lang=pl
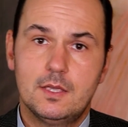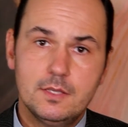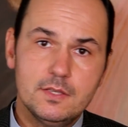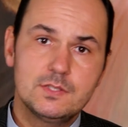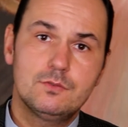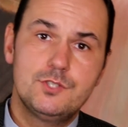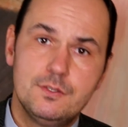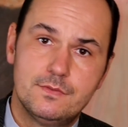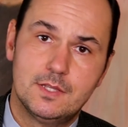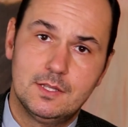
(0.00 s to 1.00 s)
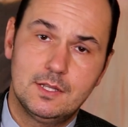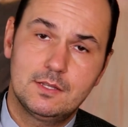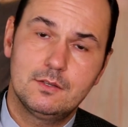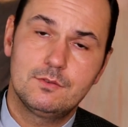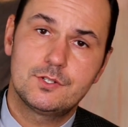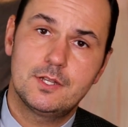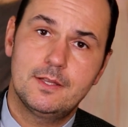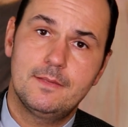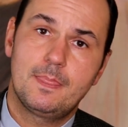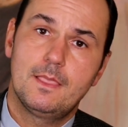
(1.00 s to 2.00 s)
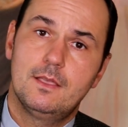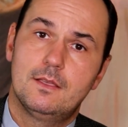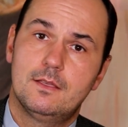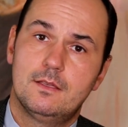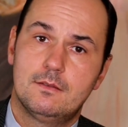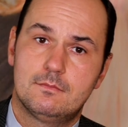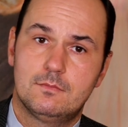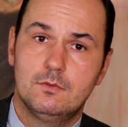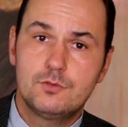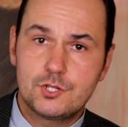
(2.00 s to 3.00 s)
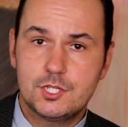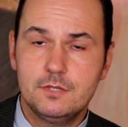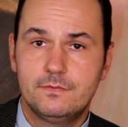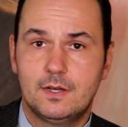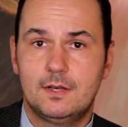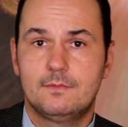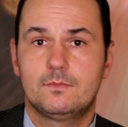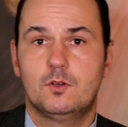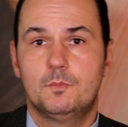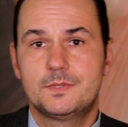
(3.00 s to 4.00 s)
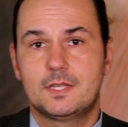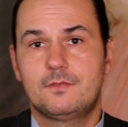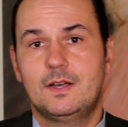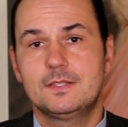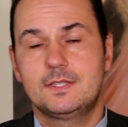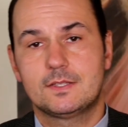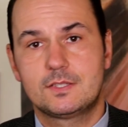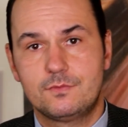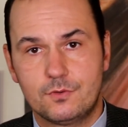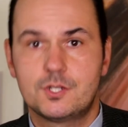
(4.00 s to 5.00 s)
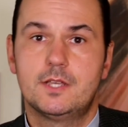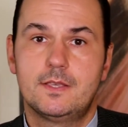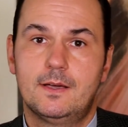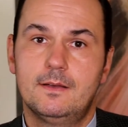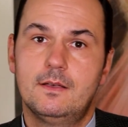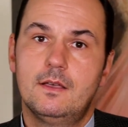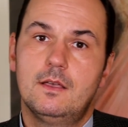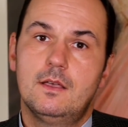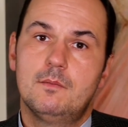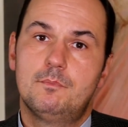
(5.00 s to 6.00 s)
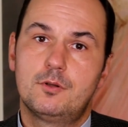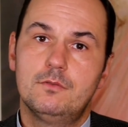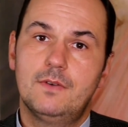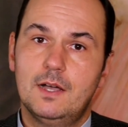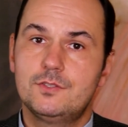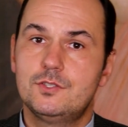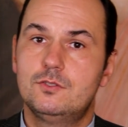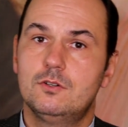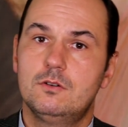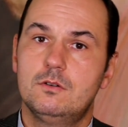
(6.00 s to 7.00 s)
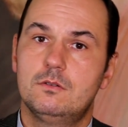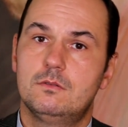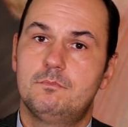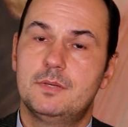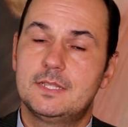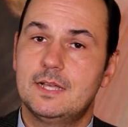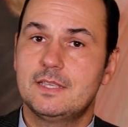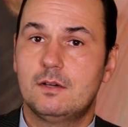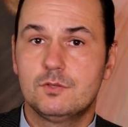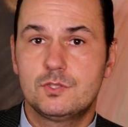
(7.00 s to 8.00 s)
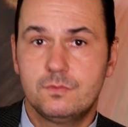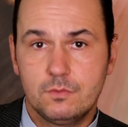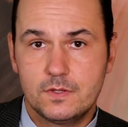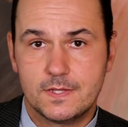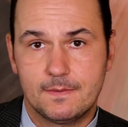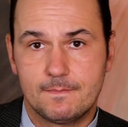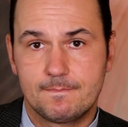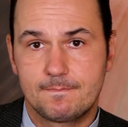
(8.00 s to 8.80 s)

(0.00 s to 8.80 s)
I nie jest to dziwne, dlatego że e, uczciwa obserwacja stworzenia prowadzi do pytania o Stwórcę.